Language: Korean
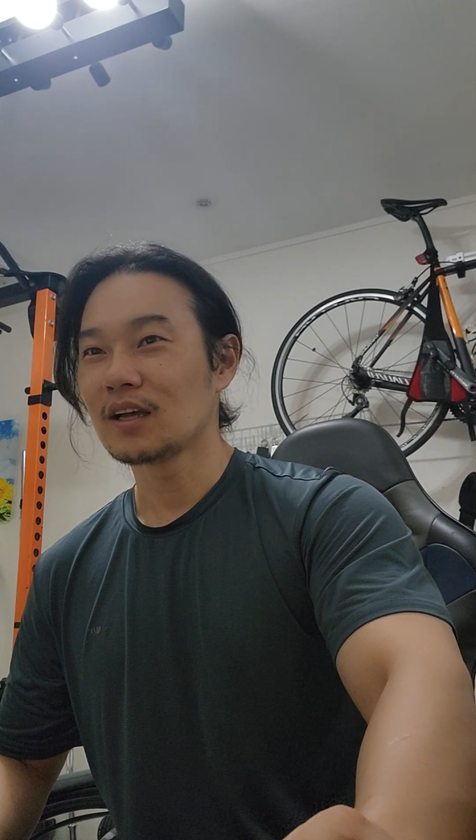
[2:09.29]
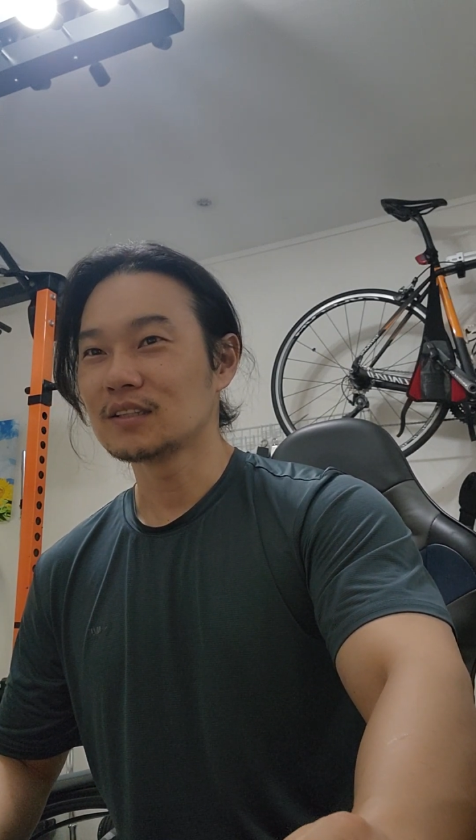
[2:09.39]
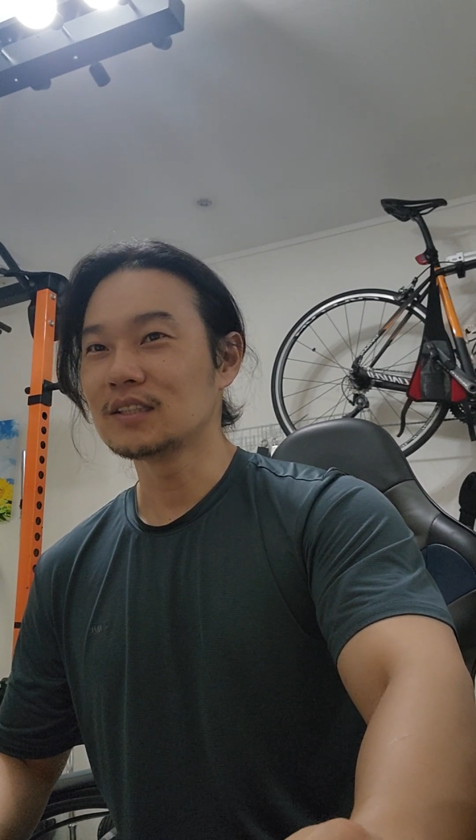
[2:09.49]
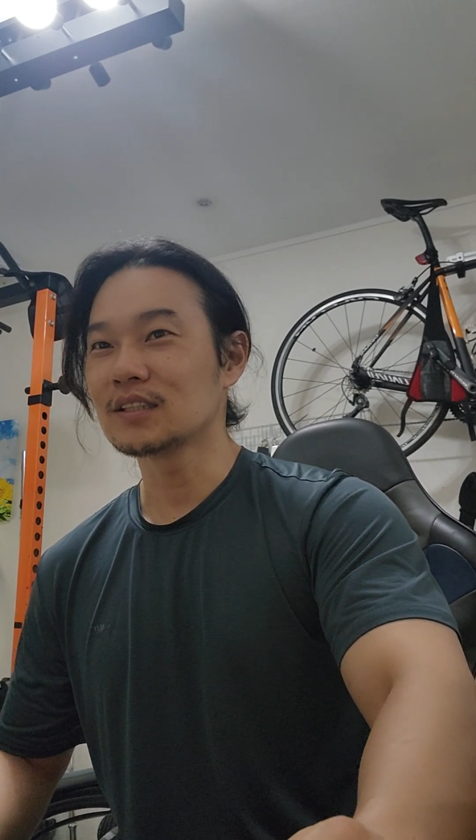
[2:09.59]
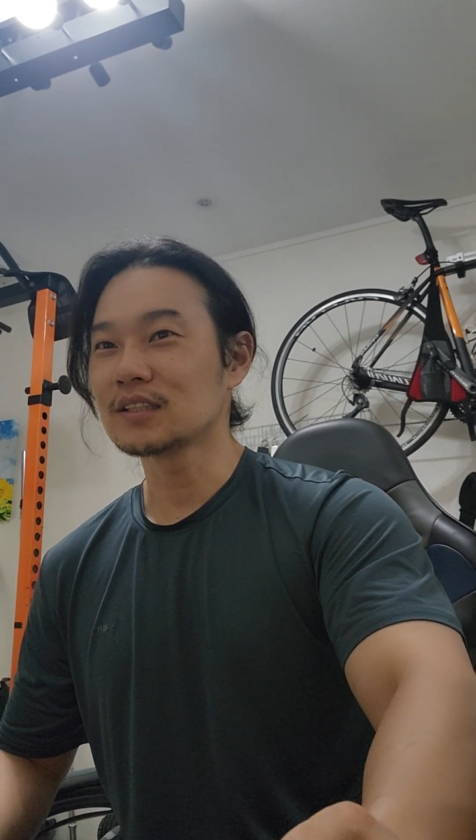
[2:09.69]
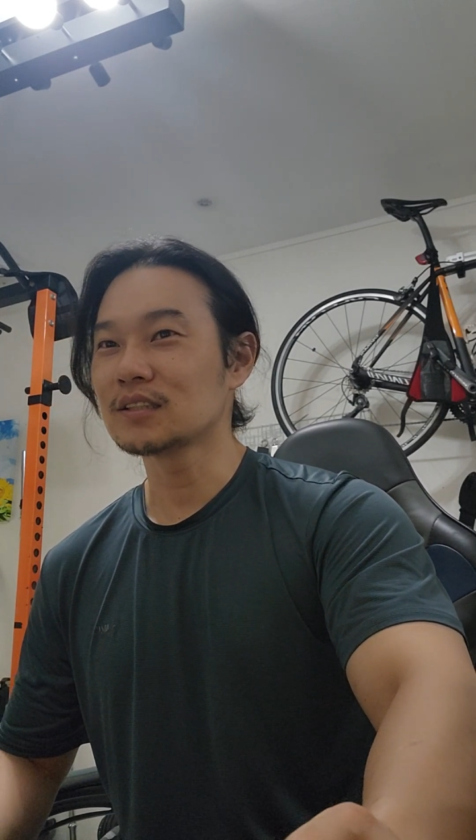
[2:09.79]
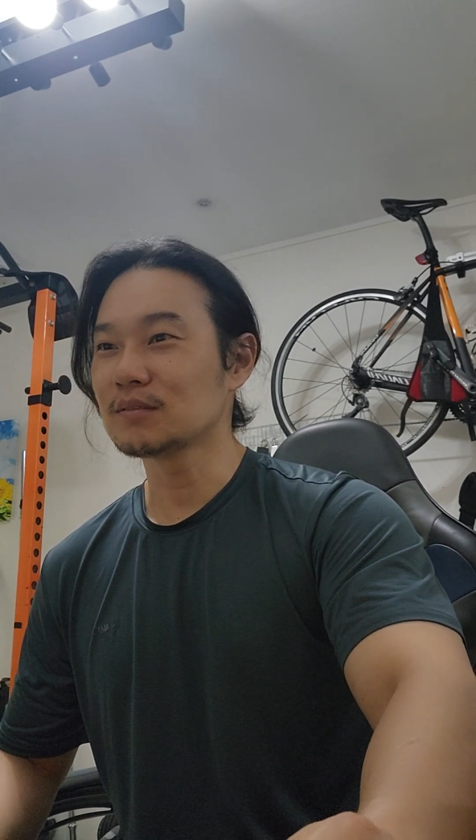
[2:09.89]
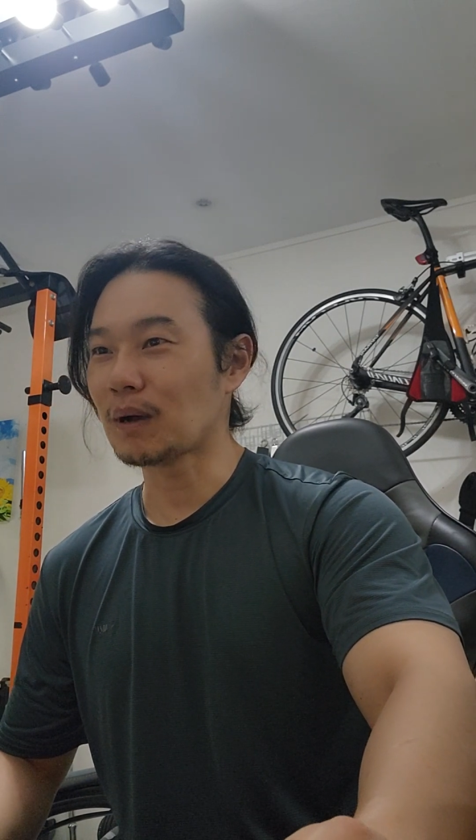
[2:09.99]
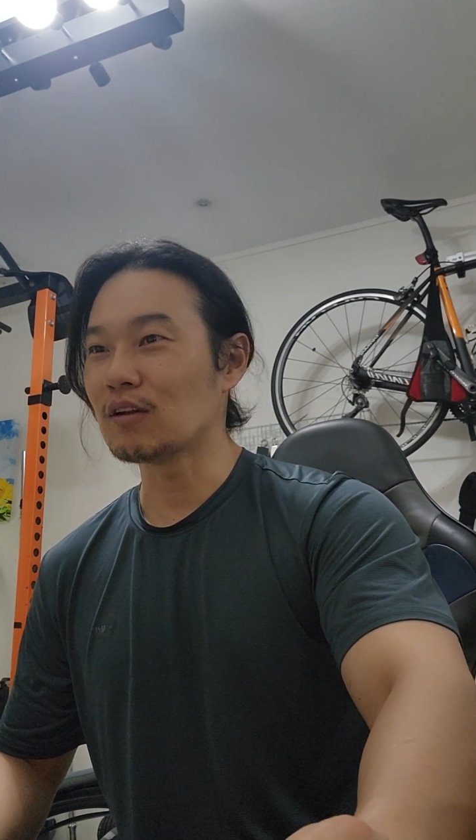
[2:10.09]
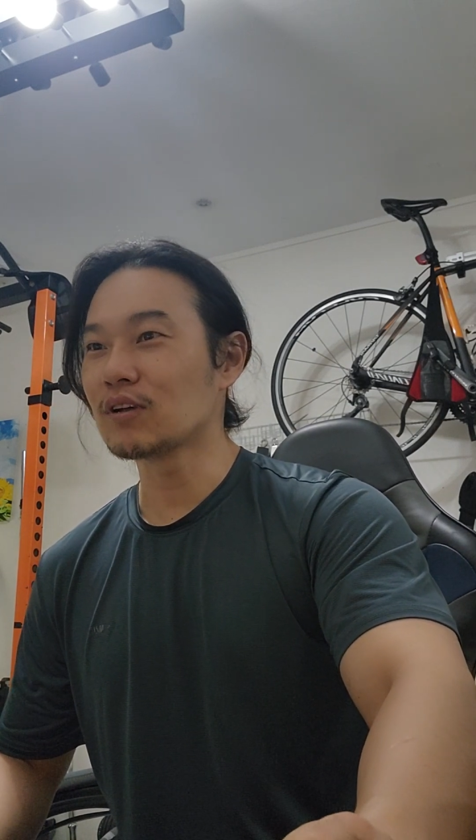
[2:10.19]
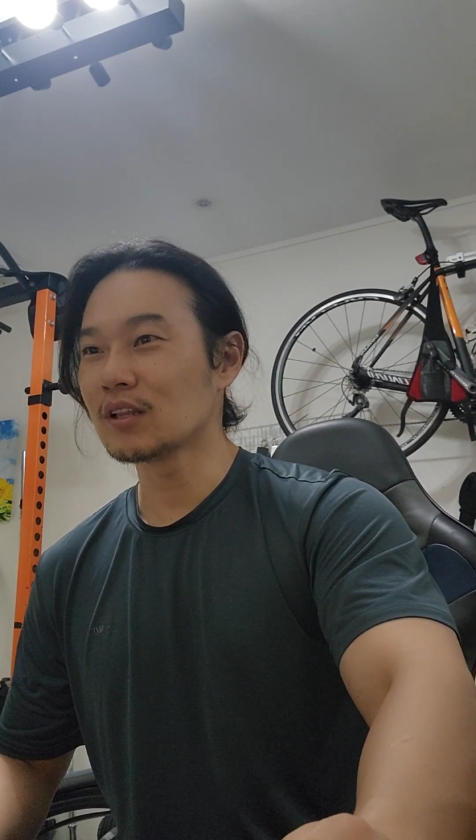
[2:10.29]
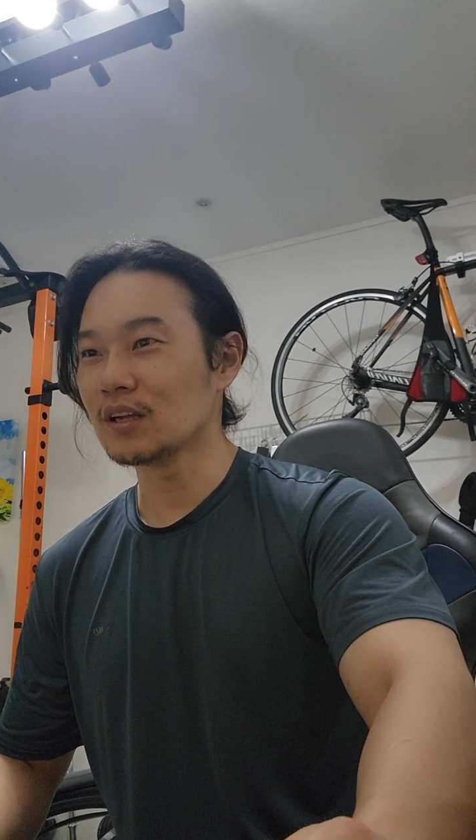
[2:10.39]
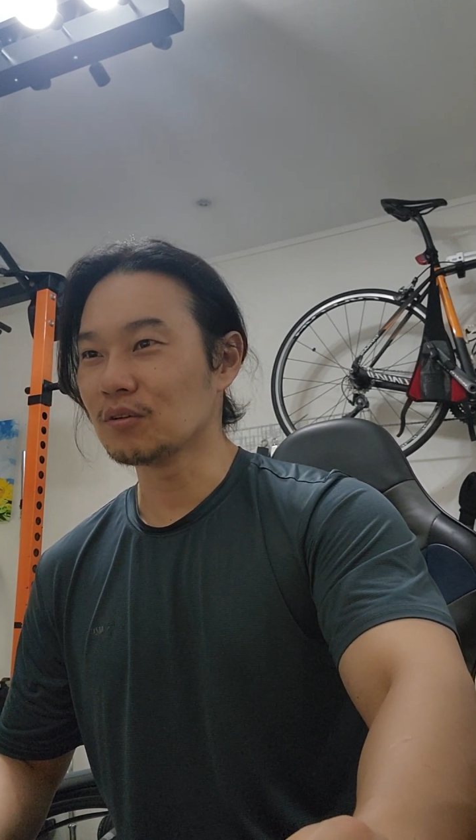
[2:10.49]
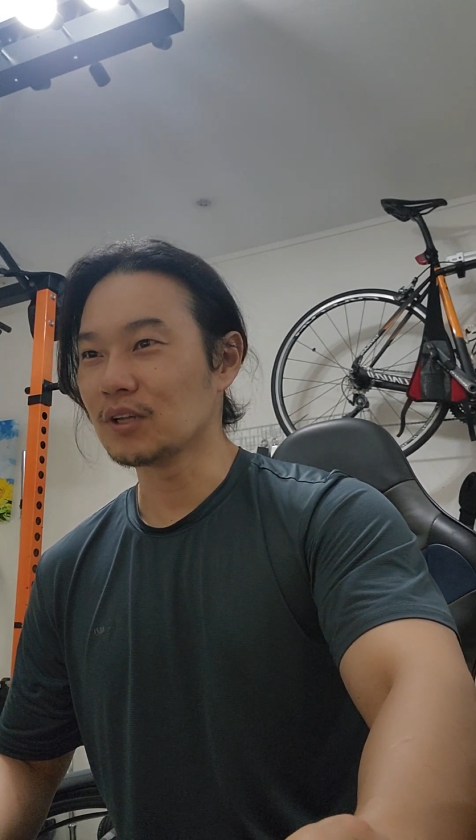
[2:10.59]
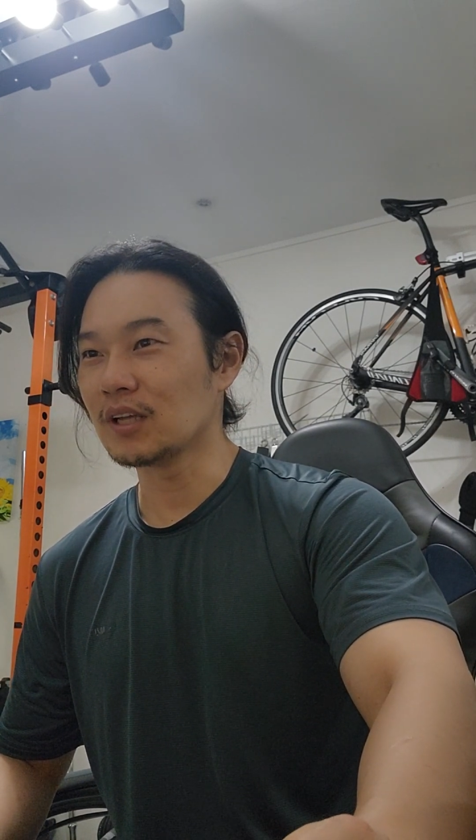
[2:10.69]
진짜 씨 말도 안
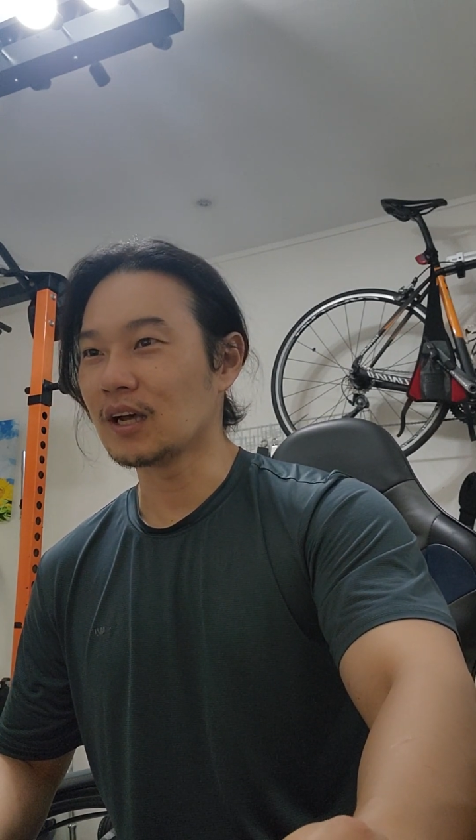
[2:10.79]
나오네.